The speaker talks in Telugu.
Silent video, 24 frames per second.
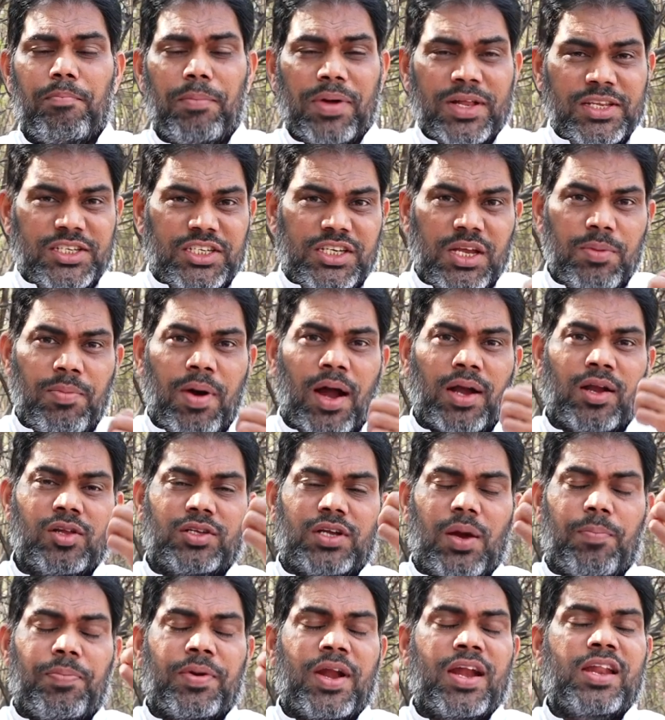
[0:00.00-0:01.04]
మంచి మాటలు
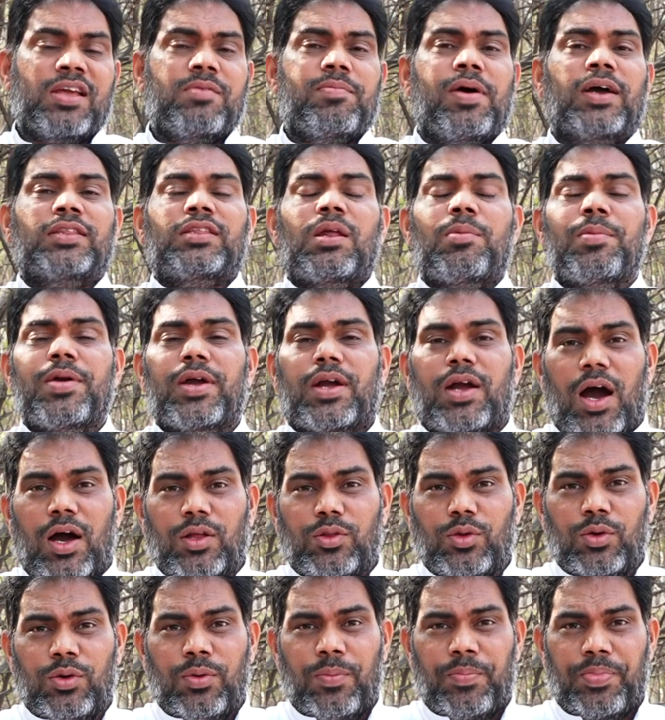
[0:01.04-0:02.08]
చెప్పడానికి మాత్రమే
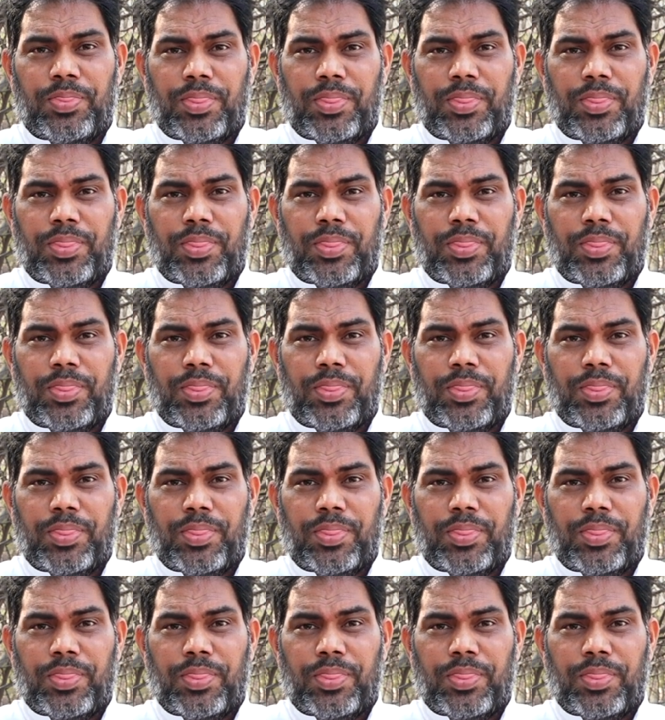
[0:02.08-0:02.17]
కాదు